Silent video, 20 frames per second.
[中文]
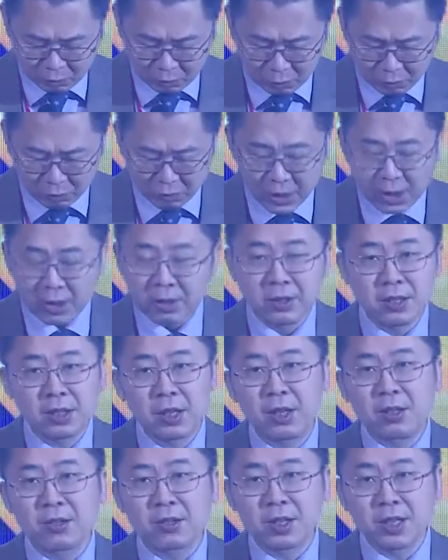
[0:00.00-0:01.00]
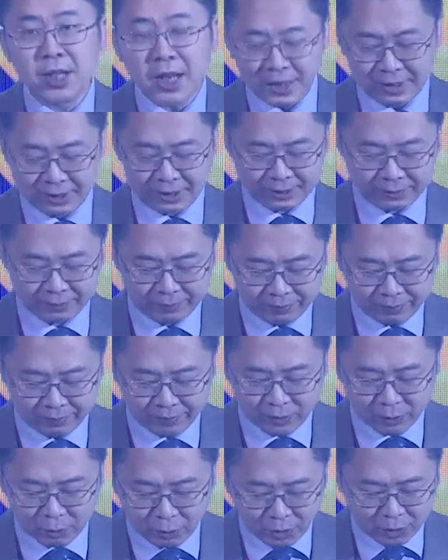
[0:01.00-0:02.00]
主要依靠善意，
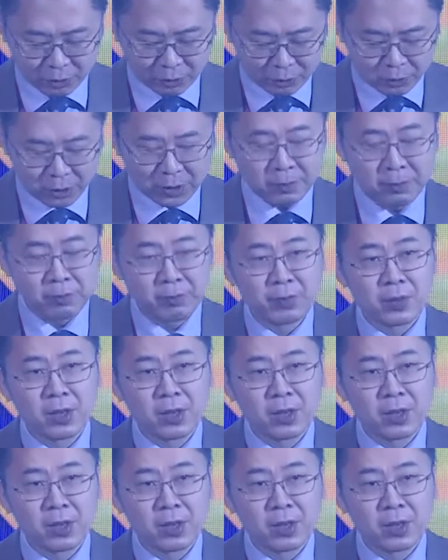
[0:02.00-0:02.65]
或者说，